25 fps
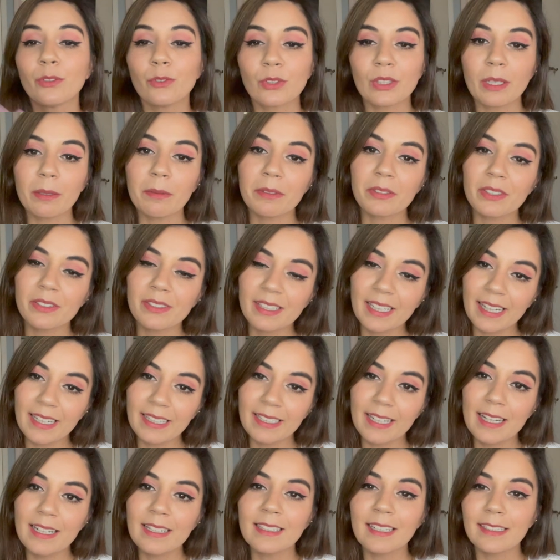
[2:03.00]
suscribirse a este
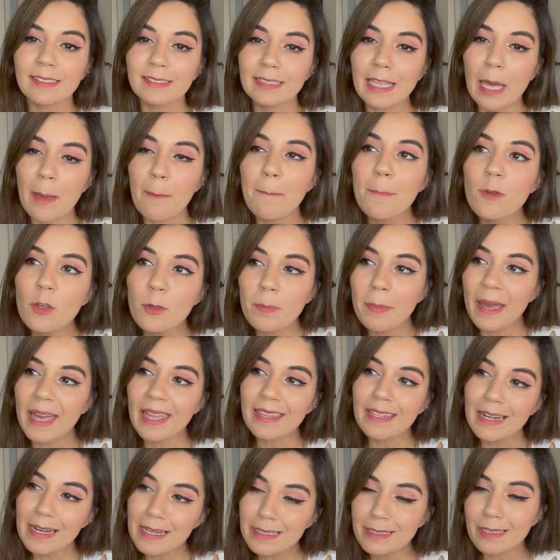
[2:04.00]
canal que está muy
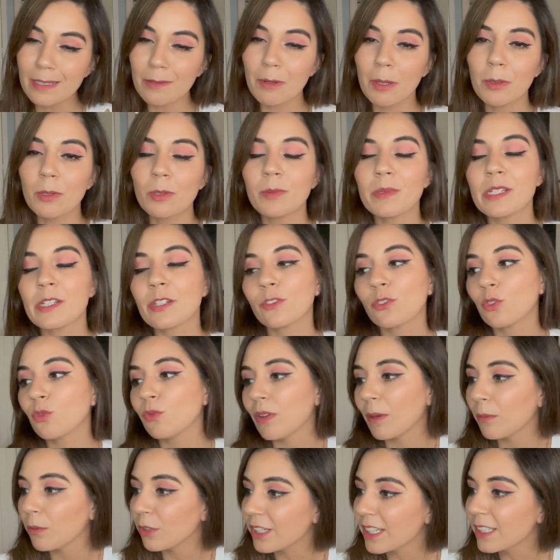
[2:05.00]
padre, se va a volver su
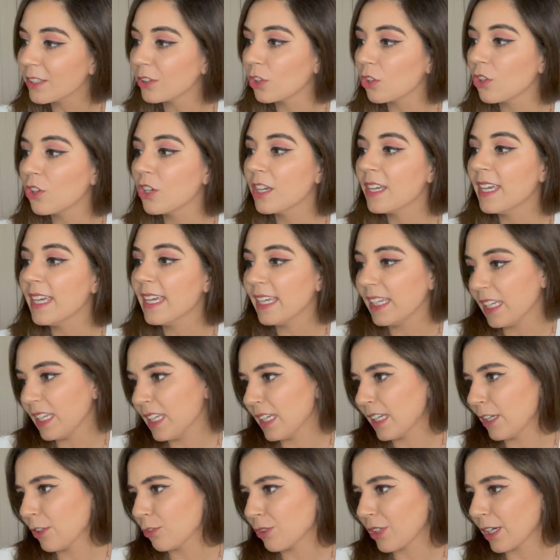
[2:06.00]
favorito.
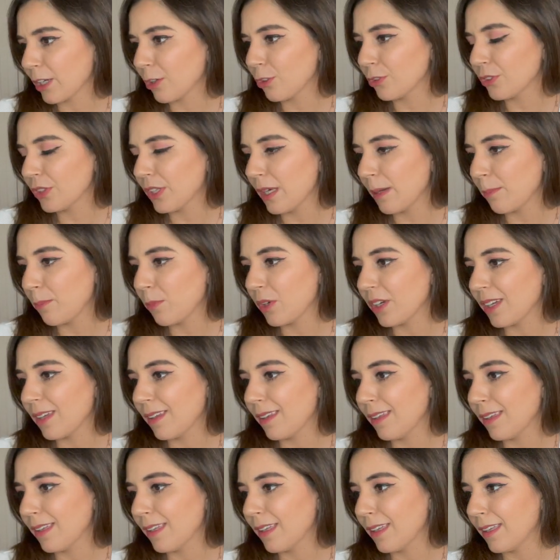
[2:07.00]
Y que otra cosa,
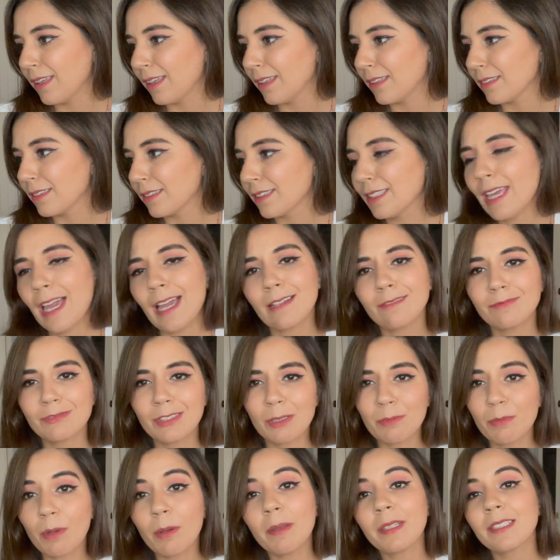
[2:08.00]
pues ya,
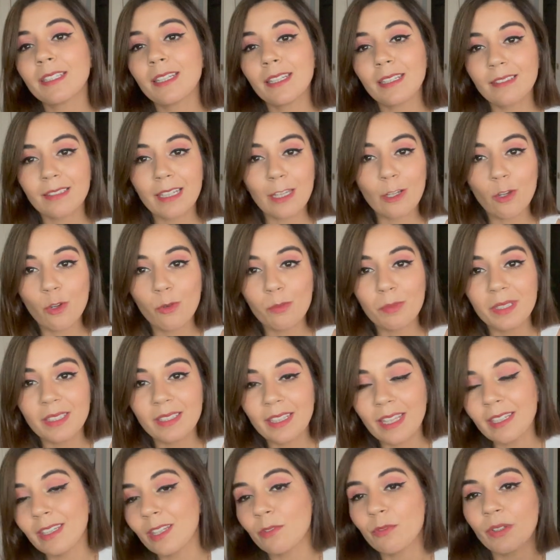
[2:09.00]
simplemente tengo mi
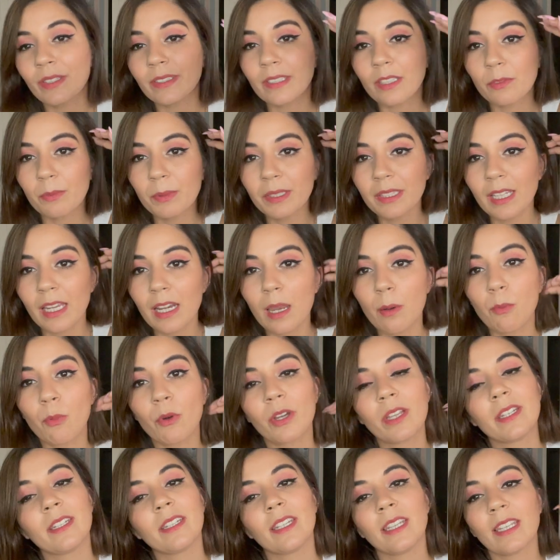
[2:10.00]
tienda fantasmita, la
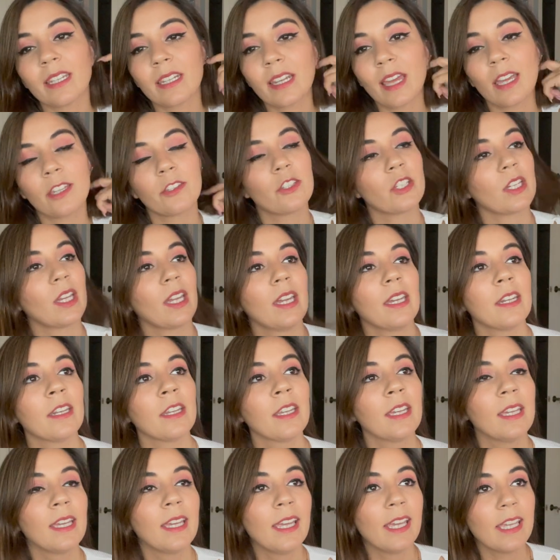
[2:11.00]
pueden ir a checar.
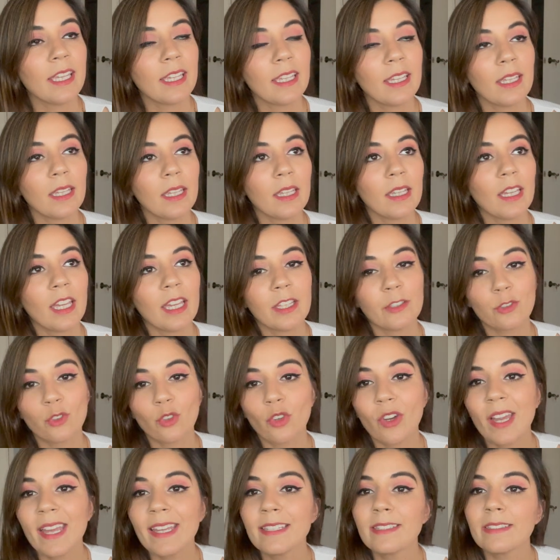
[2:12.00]
Y
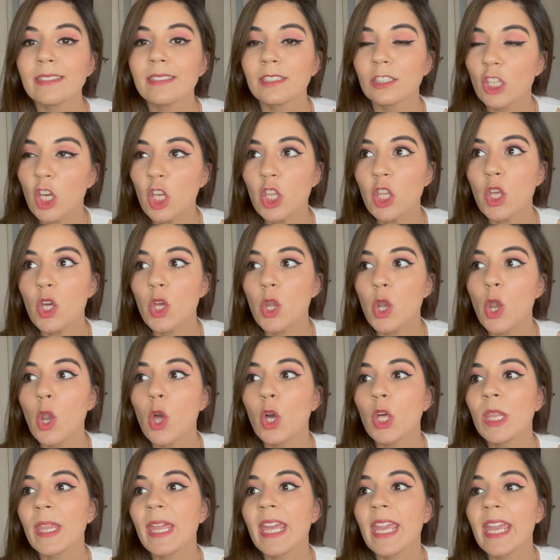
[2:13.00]
eso es todo
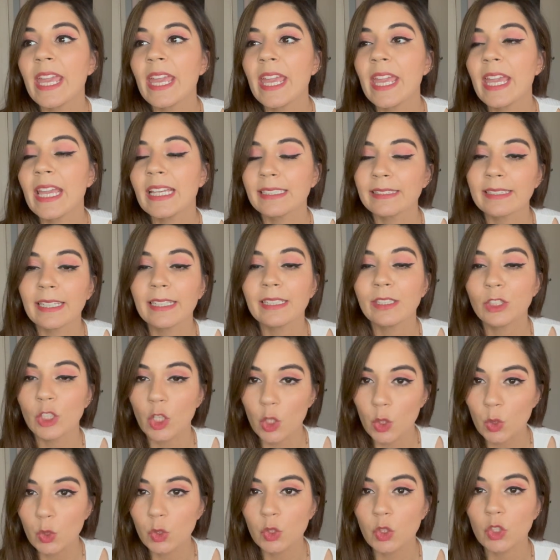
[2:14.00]
lo de esta
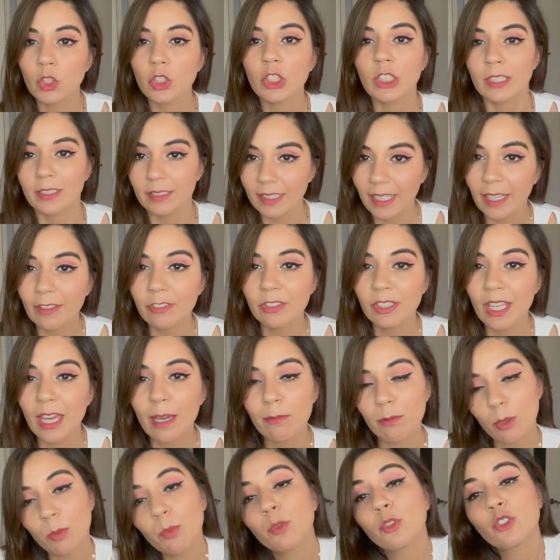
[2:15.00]
introducción. Que sí
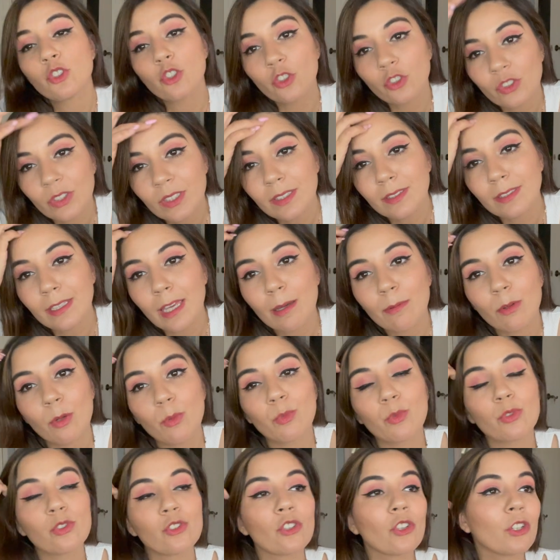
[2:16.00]
hablo mucho, sí, sí hablo
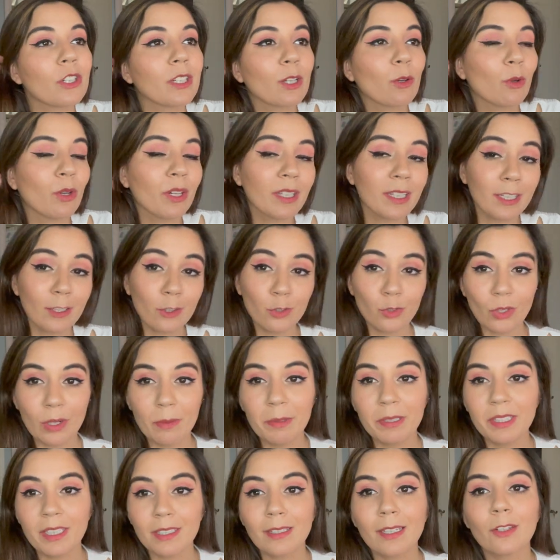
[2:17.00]
mucho. Recuerden que yo
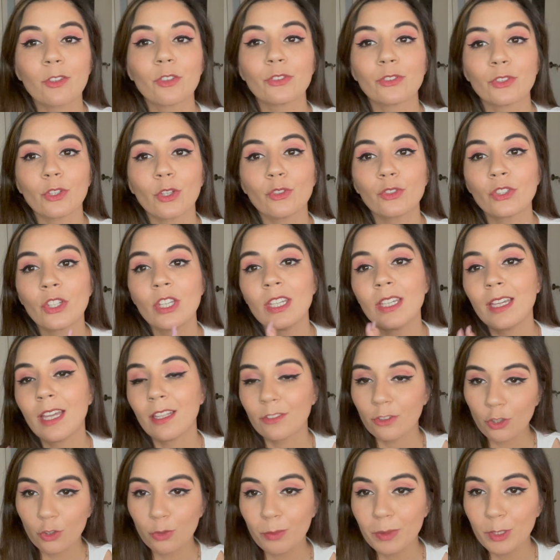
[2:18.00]
solamente tengo estos
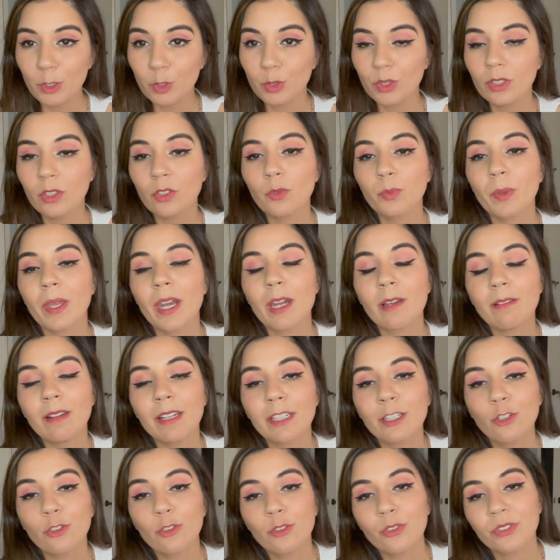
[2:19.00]
dos minutitos para hablar
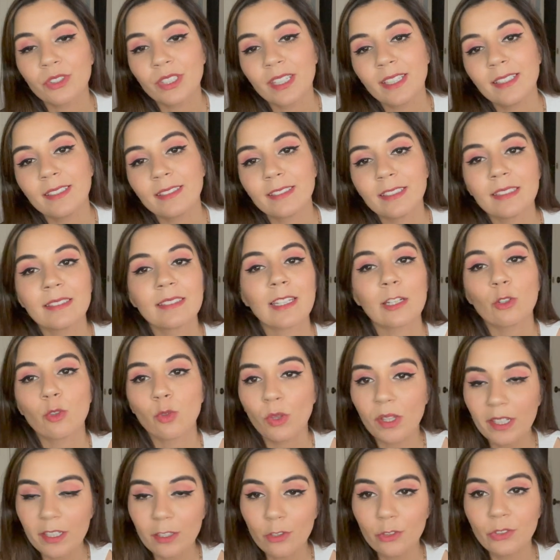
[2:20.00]
con ustedes y
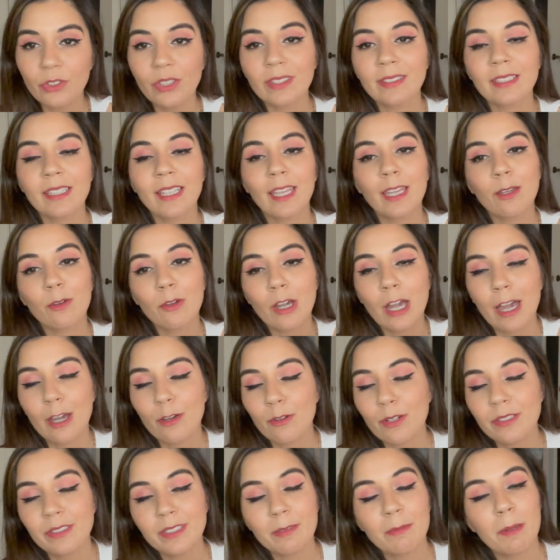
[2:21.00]
saludarlos. Así que
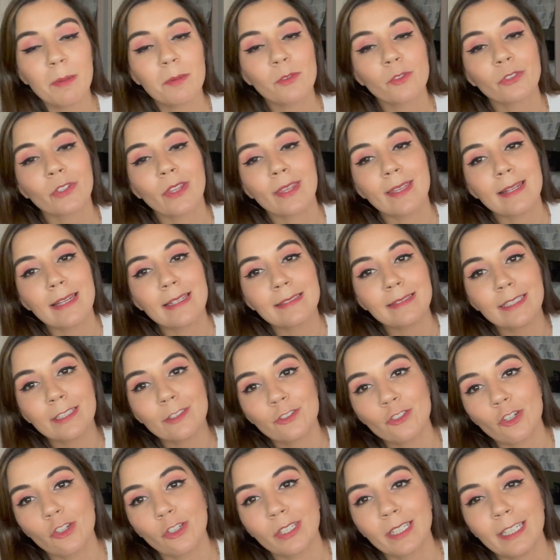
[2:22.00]
ahora sí, vamos adelante.
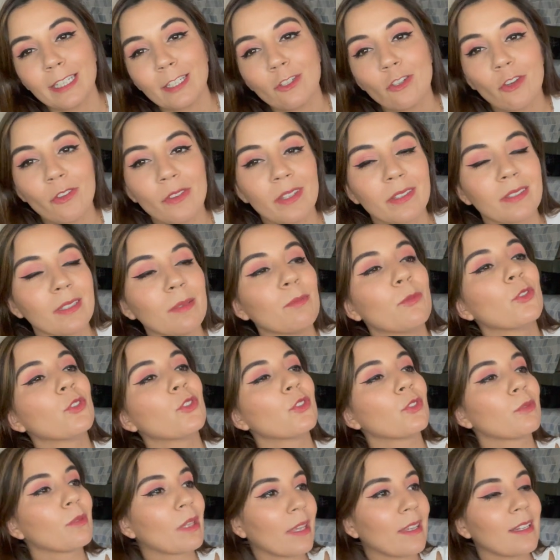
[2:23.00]
Chuck y yo
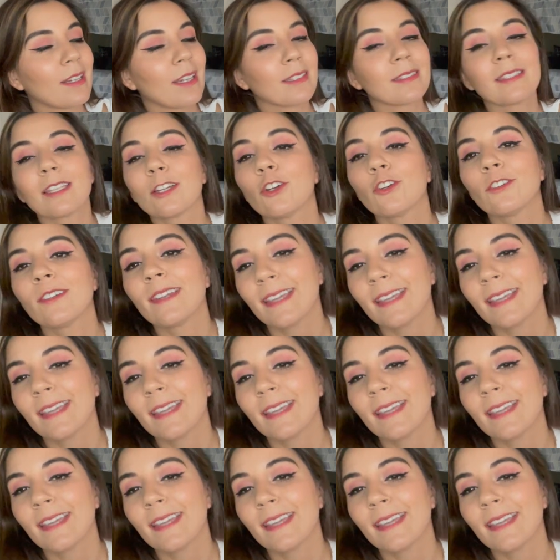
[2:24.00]
decimos adelante con